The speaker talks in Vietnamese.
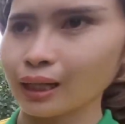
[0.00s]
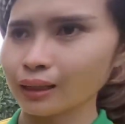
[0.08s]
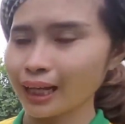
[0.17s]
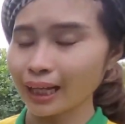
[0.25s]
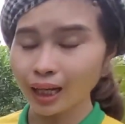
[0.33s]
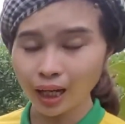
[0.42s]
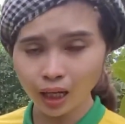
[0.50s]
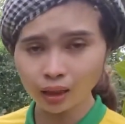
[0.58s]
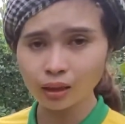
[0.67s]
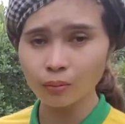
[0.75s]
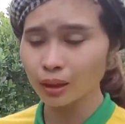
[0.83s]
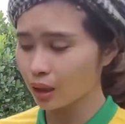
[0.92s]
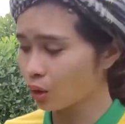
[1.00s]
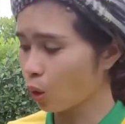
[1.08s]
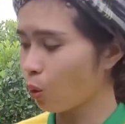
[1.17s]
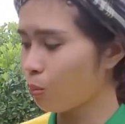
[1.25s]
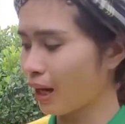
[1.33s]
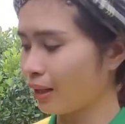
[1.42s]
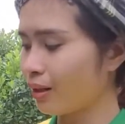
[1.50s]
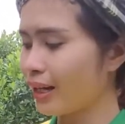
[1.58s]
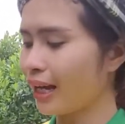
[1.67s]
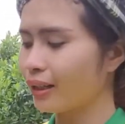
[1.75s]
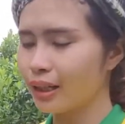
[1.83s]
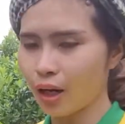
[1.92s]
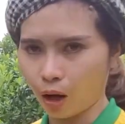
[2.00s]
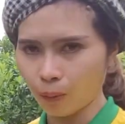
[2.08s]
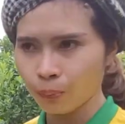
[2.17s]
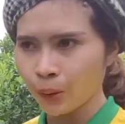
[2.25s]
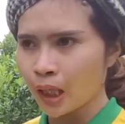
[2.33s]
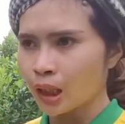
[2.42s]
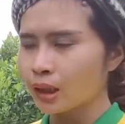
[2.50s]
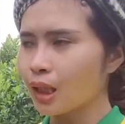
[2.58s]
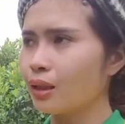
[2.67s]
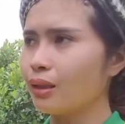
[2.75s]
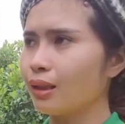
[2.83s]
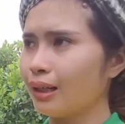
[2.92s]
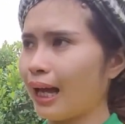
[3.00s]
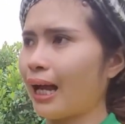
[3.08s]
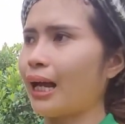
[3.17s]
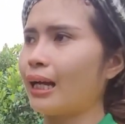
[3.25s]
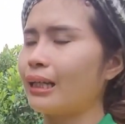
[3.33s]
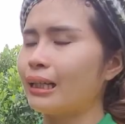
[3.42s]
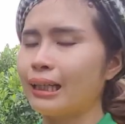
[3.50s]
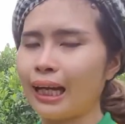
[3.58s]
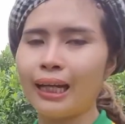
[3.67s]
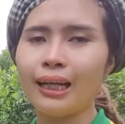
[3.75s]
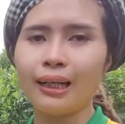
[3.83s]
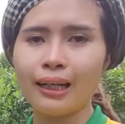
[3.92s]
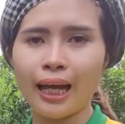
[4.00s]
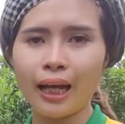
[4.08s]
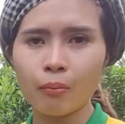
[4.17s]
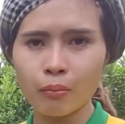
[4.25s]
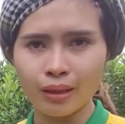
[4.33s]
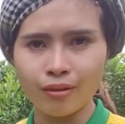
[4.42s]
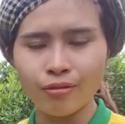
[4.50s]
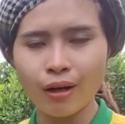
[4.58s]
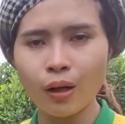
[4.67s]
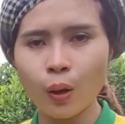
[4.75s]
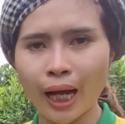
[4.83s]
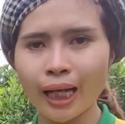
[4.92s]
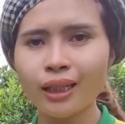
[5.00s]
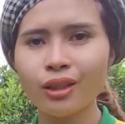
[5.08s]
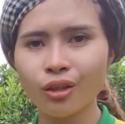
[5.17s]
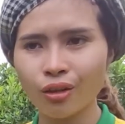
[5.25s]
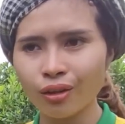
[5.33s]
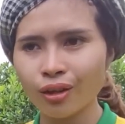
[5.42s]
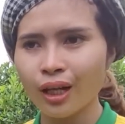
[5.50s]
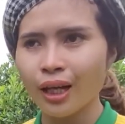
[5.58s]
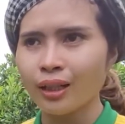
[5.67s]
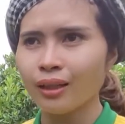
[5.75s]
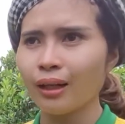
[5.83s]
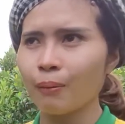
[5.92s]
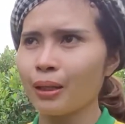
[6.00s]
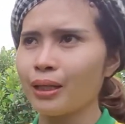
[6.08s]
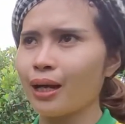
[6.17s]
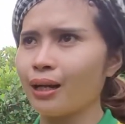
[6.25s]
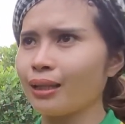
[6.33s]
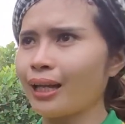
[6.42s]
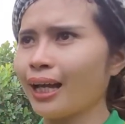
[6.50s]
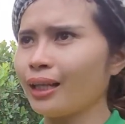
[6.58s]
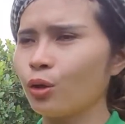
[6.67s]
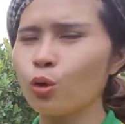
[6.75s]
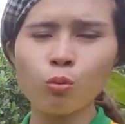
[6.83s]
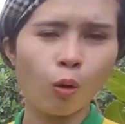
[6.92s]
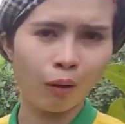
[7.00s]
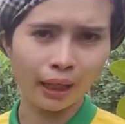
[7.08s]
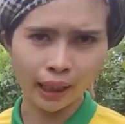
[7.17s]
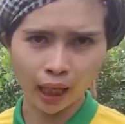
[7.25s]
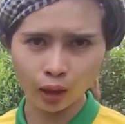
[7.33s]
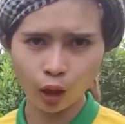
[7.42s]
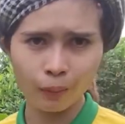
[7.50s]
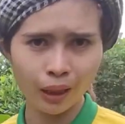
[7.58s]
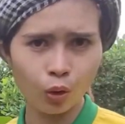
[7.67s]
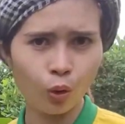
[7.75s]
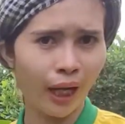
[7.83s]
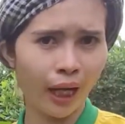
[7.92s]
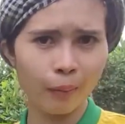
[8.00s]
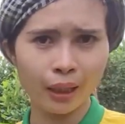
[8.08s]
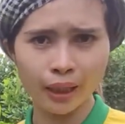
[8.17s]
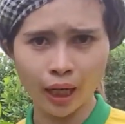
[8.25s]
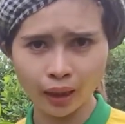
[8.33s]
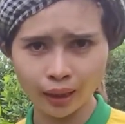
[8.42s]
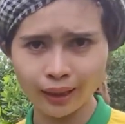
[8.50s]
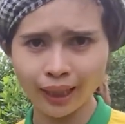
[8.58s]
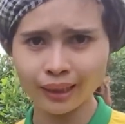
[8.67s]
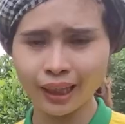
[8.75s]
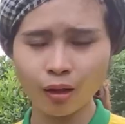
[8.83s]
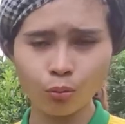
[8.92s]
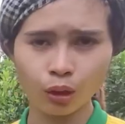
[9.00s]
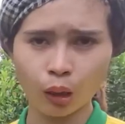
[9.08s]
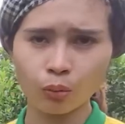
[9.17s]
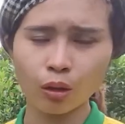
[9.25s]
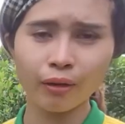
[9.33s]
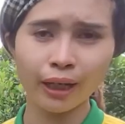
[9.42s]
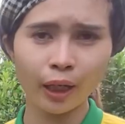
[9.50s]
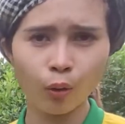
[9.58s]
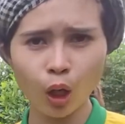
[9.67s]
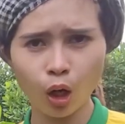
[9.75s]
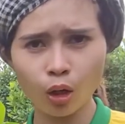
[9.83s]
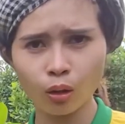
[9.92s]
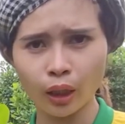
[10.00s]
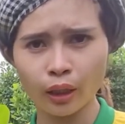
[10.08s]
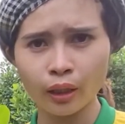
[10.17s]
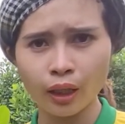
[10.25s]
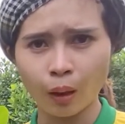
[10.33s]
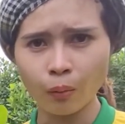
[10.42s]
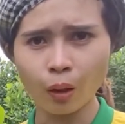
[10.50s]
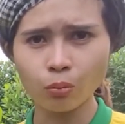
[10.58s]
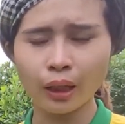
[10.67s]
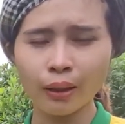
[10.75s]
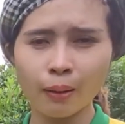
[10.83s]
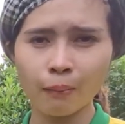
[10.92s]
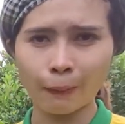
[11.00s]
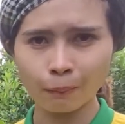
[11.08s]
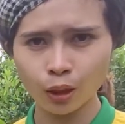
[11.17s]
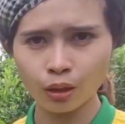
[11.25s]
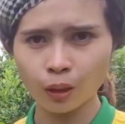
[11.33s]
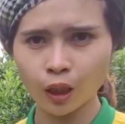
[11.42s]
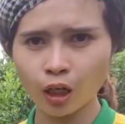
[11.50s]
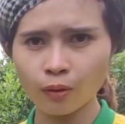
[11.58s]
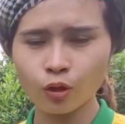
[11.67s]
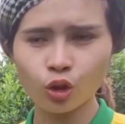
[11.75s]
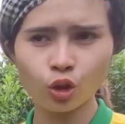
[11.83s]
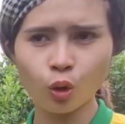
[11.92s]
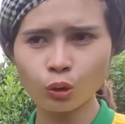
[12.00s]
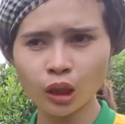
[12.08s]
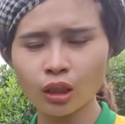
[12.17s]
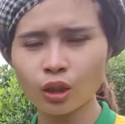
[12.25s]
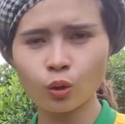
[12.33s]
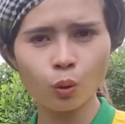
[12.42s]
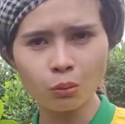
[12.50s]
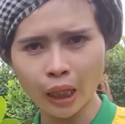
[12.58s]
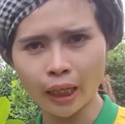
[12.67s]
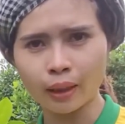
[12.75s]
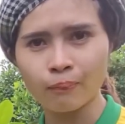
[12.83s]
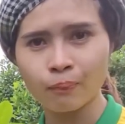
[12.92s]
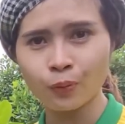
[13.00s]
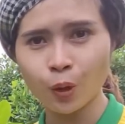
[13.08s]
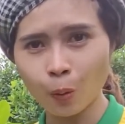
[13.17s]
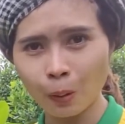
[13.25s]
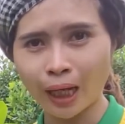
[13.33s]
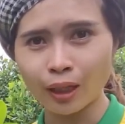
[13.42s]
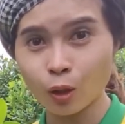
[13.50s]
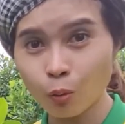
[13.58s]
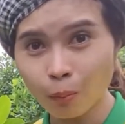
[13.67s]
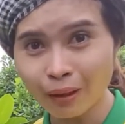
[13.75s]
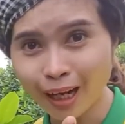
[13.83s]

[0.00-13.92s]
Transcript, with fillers: tháng hơn nữa mới tới thu mà nó đang đi đọt. Tức là cây đang bị phân hóa dinh dưỡng. Tức là bây giờ là thay vì nuôi một bà vợ thôi, bây giờ nuôi hai bà vợ thì chắc chắn ông chồng nó phải héo hon rồi, ông không thể nào mập được bà con, vừa tốn sức vừa tốn tiền, đúng không ạ? Đúng không mấy